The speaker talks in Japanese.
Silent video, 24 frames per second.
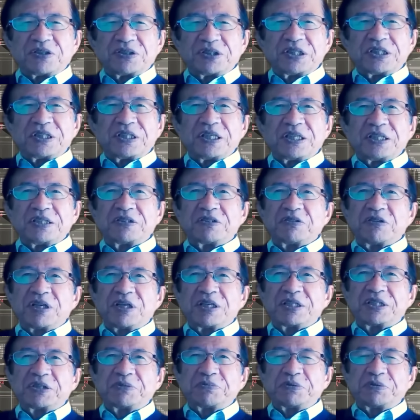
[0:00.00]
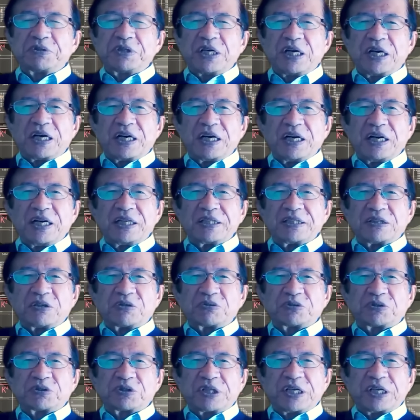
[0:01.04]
実験っていうのは自分が考えたことと